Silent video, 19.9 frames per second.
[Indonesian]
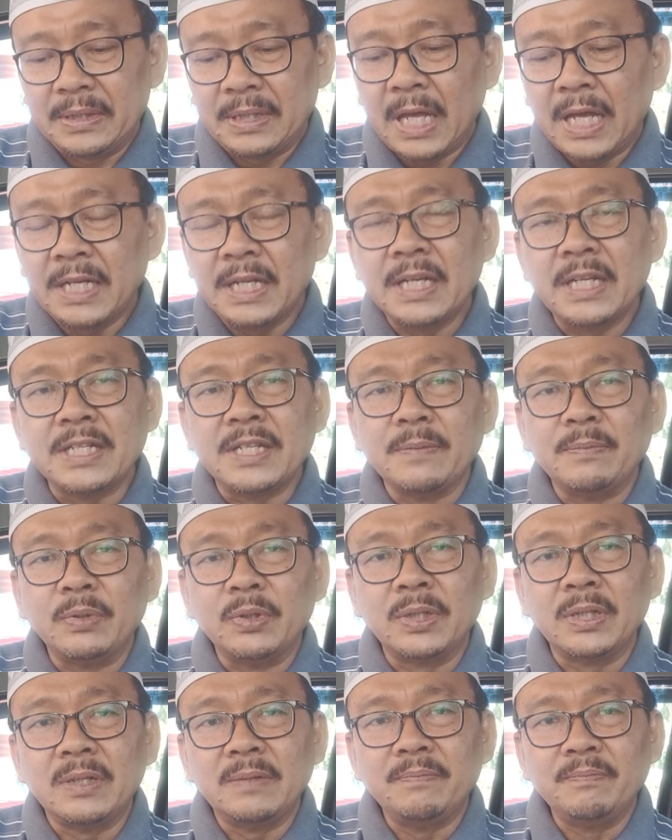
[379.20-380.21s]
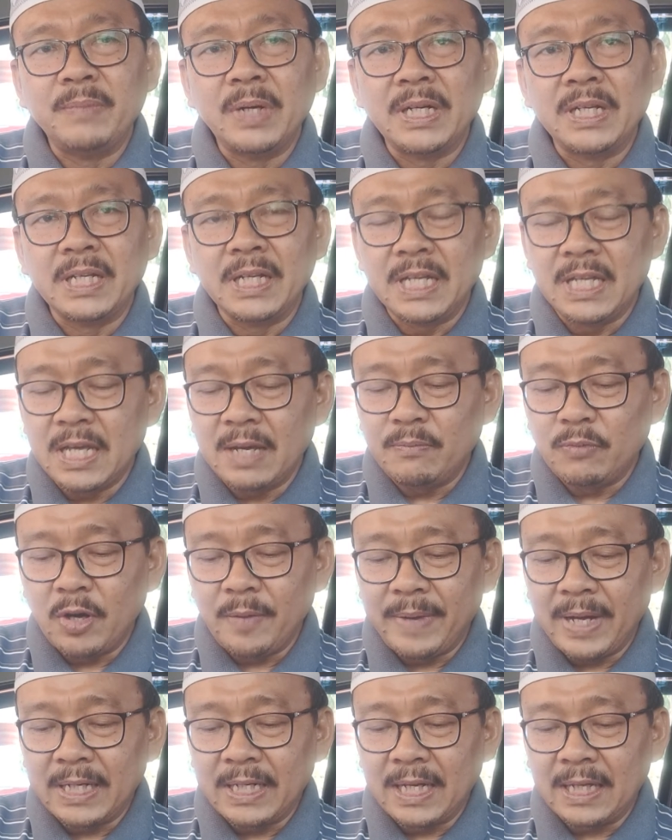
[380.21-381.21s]
Tadi disebut berdirinya
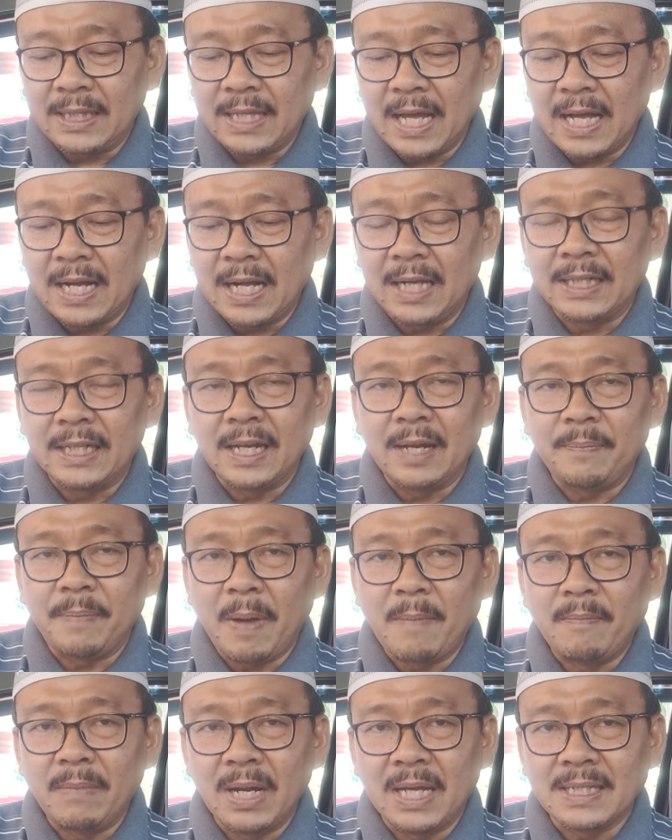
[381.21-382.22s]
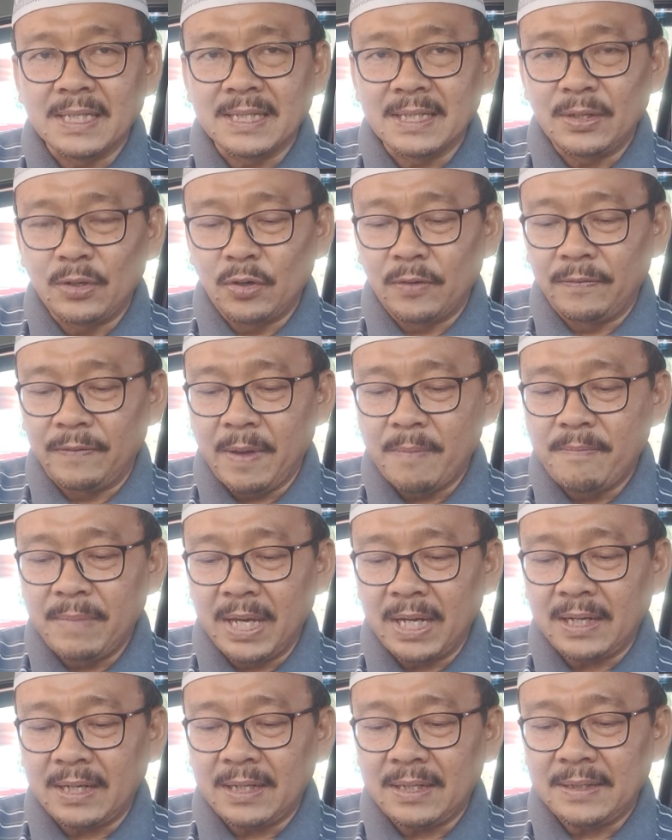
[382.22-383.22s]
Muhammadiyah tanggal 18
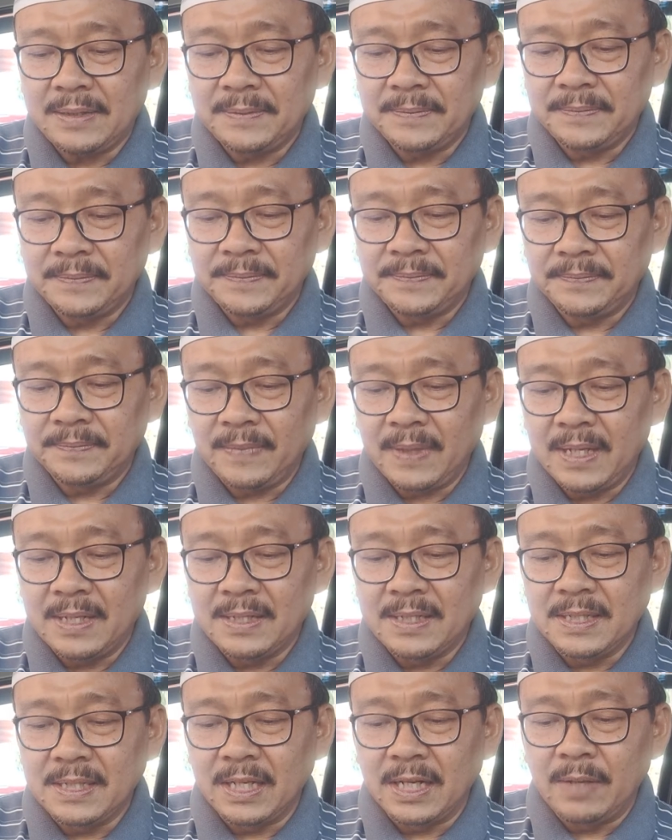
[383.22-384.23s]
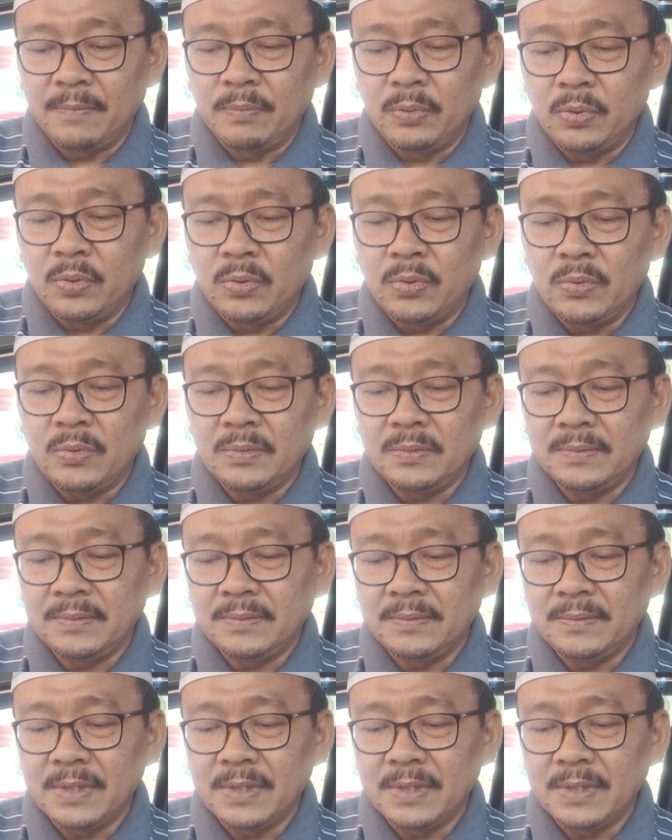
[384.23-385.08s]
November 1912.